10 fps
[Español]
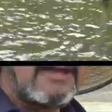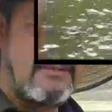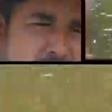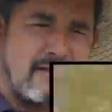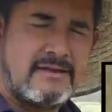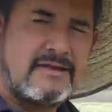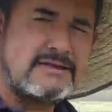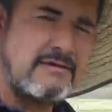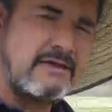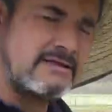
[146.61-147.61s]
en
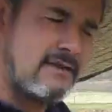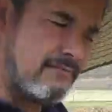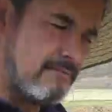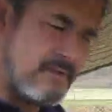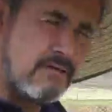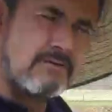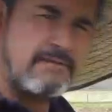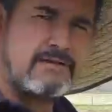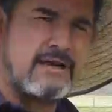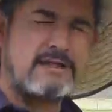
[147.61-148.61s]
bacterias que van a ser
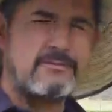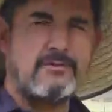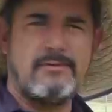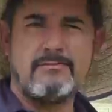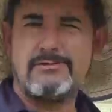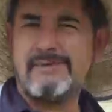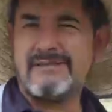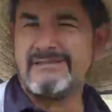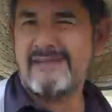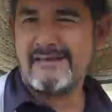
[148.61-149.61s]
microfiltradas por los mismos
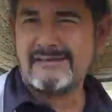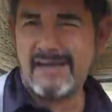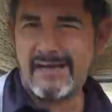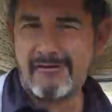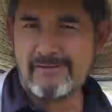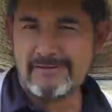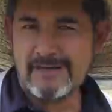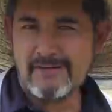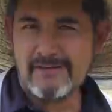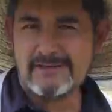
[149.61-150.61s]
peces. Y ahí está el ahorro,
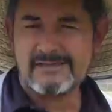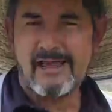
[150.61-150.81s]
señores.